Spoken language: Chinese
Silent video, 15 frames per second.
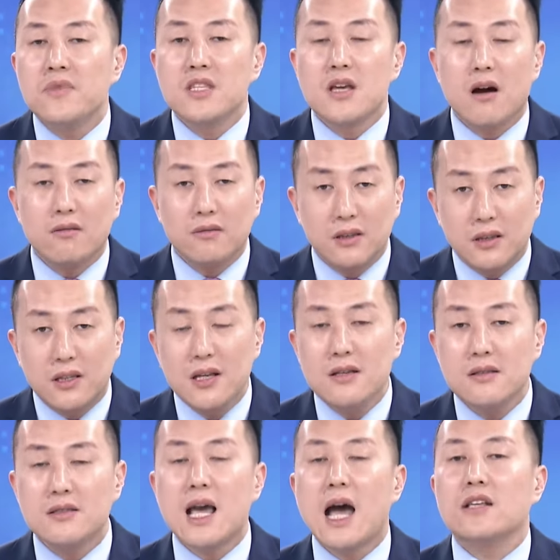叫
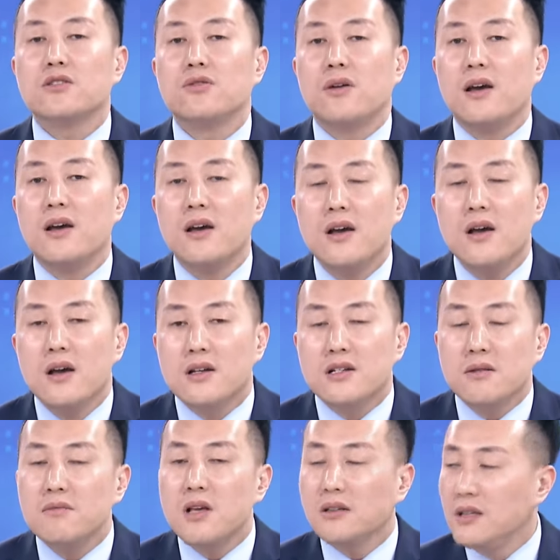定价权。
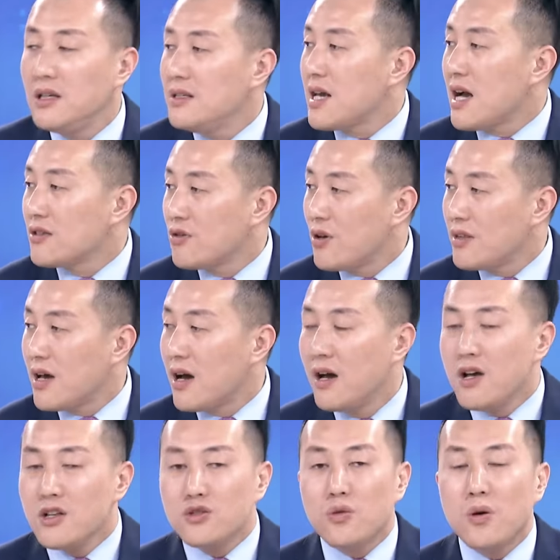什么叫定价权呢？
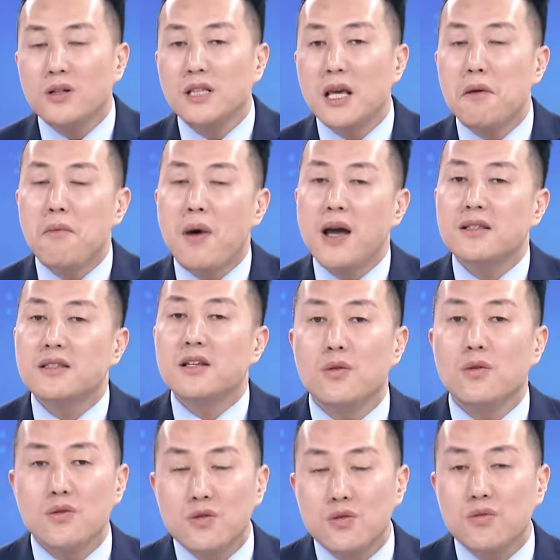昨天外资
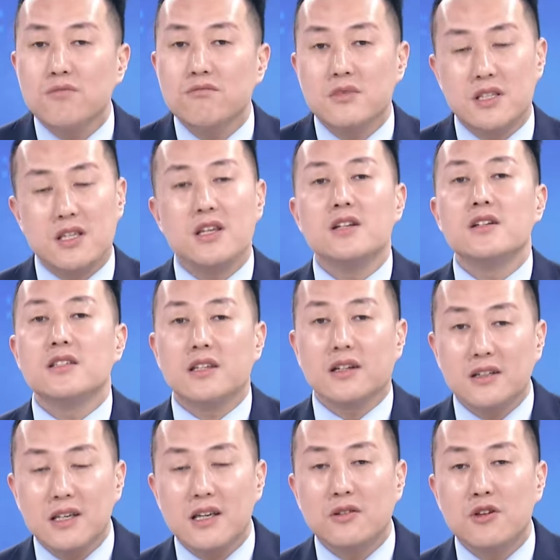出七十几个
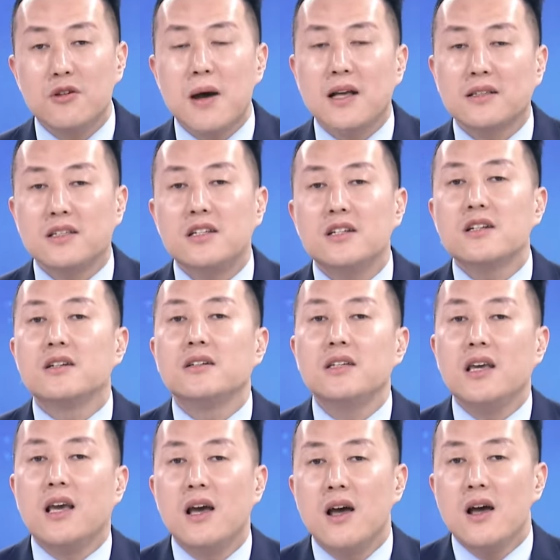亿，对吧？七十个
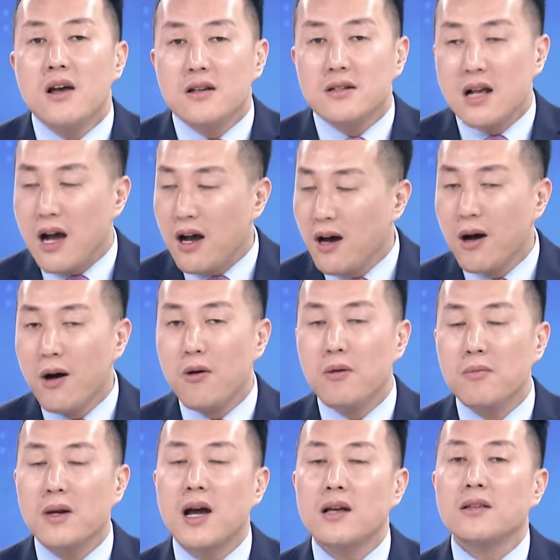亿。然后我
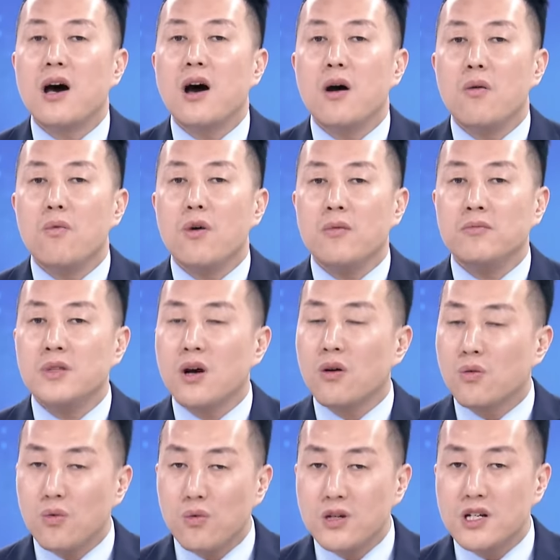们看到我们的
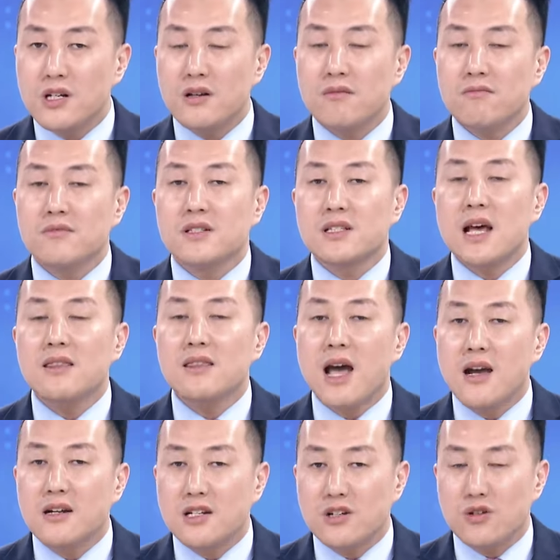股指三
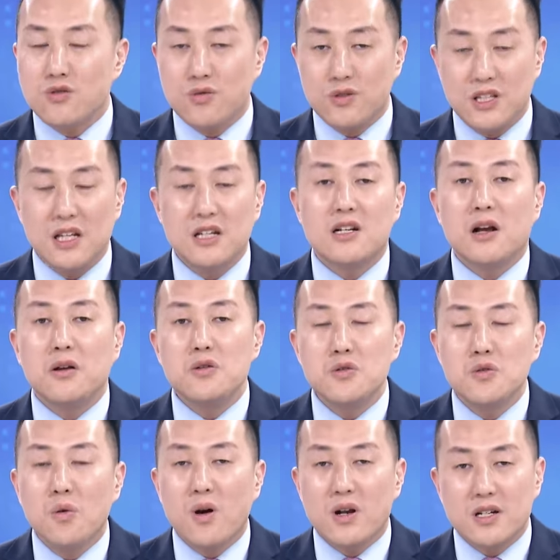大指数形成
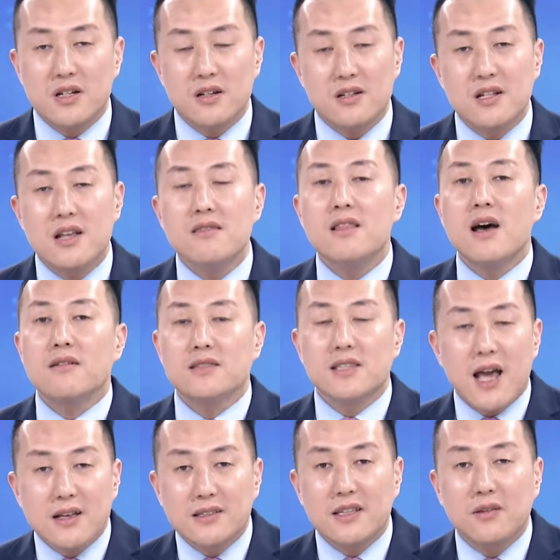弱势震荡
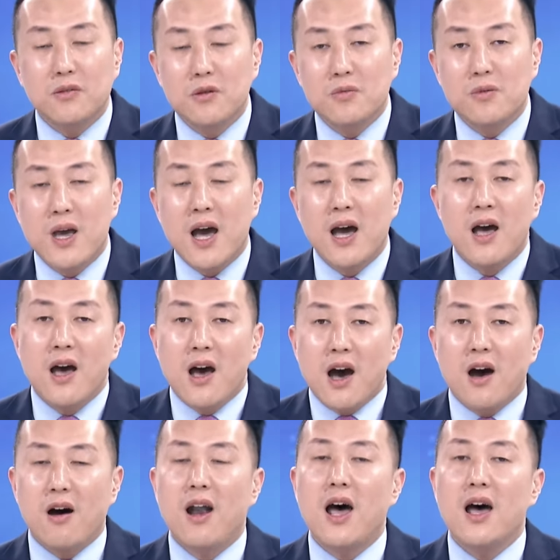下行，对不对？
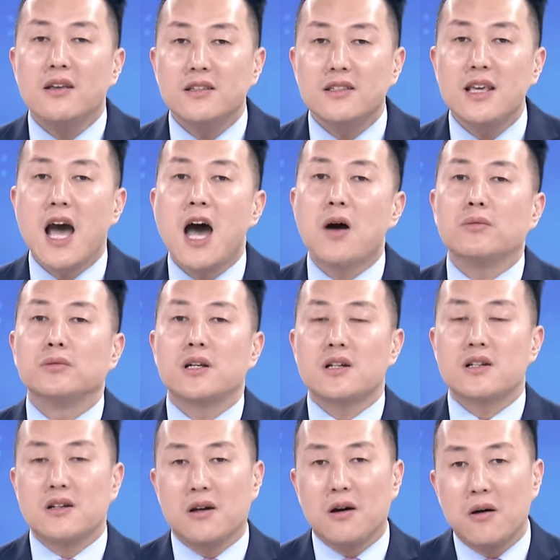好了，下午的
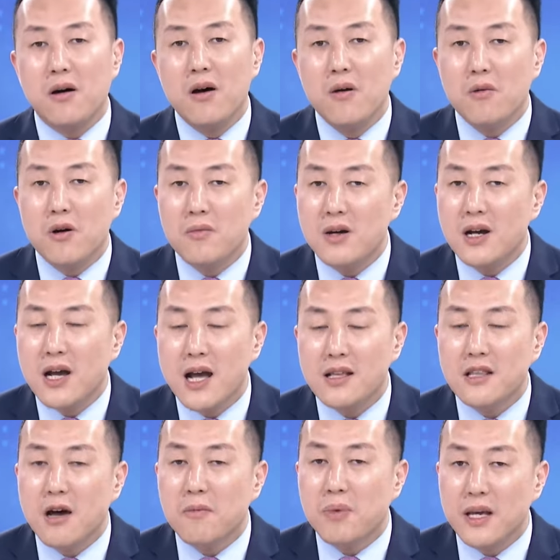时候，我们看
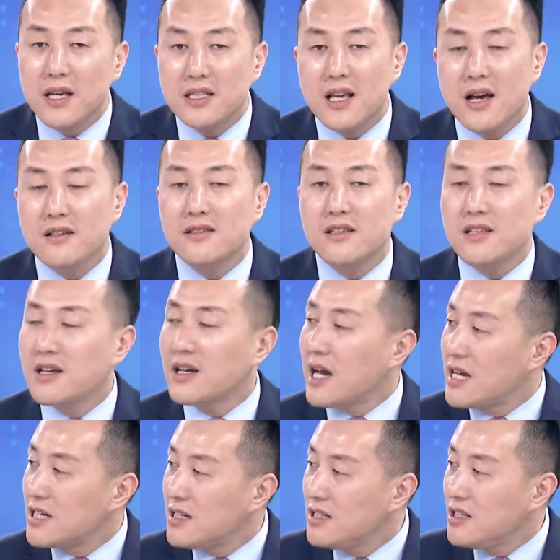到北向资金
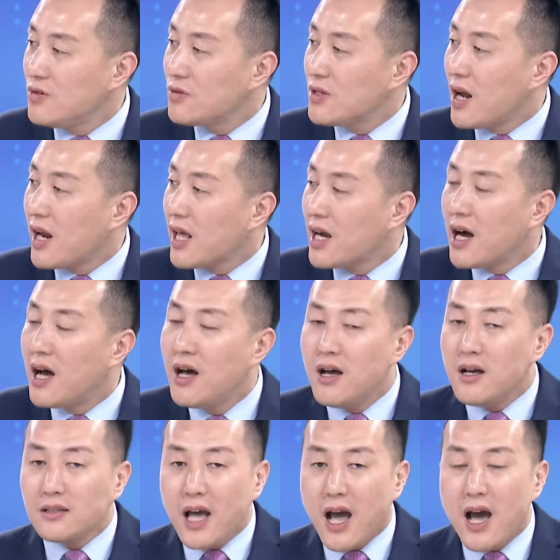开始进入到了一个
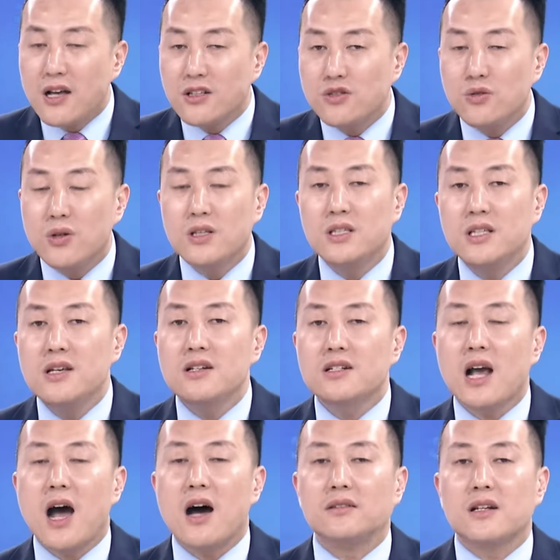大举的进
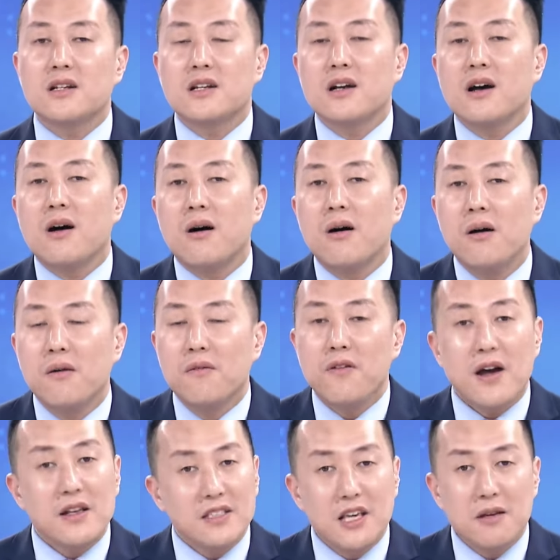场的时候。
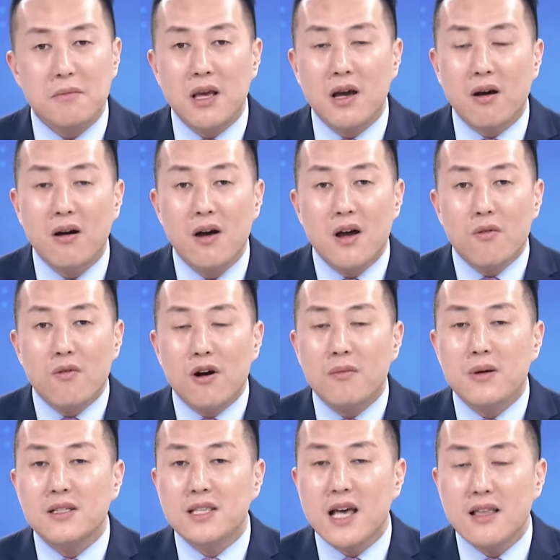发现没有，我
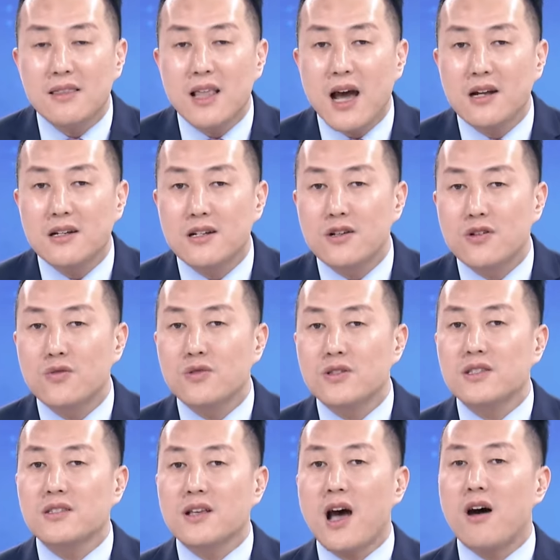们三大指数
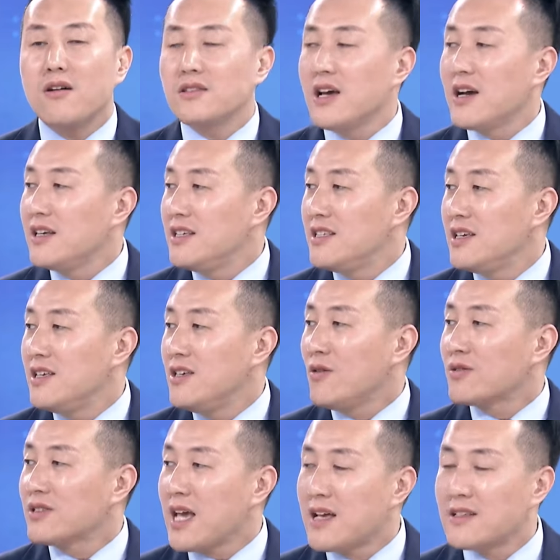好像已经
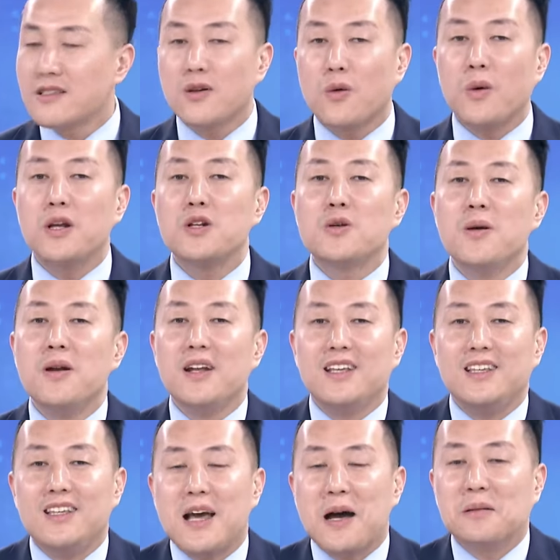又再次回春了
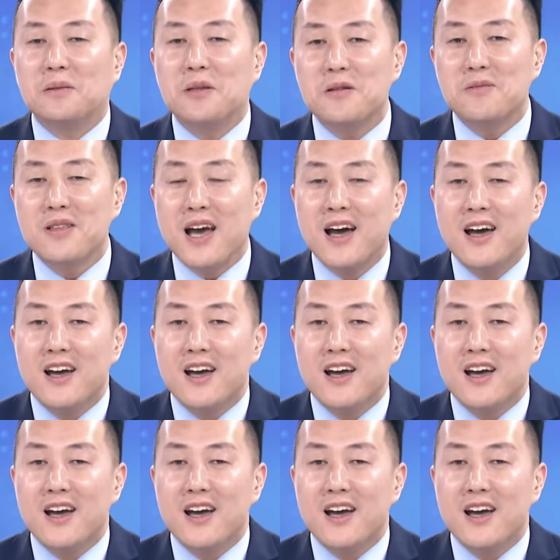一样，对不对？